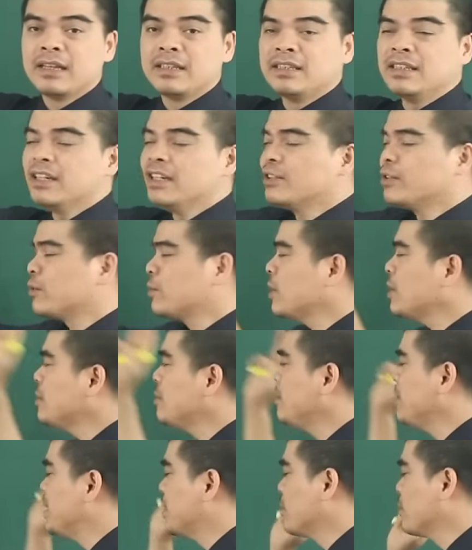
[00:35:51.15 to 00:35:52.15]
Những người tuổi Tuất
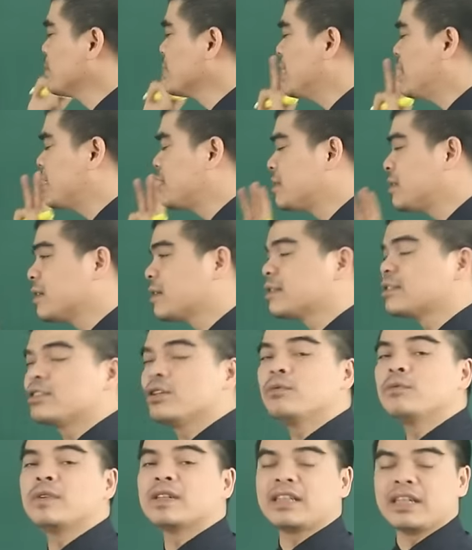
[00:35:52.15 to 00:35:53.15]
thì bị cục diện là trực
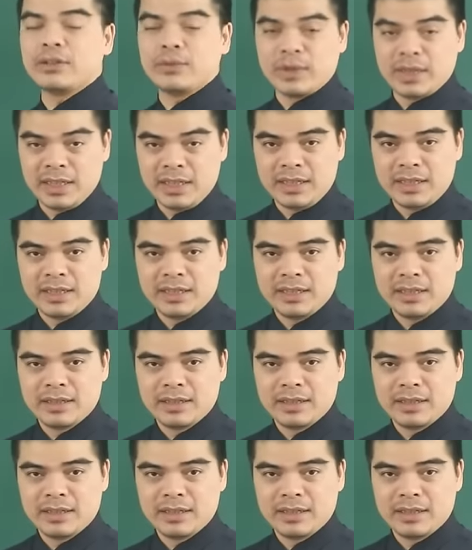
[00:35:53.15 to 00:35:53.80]
xung với Thái Tuế.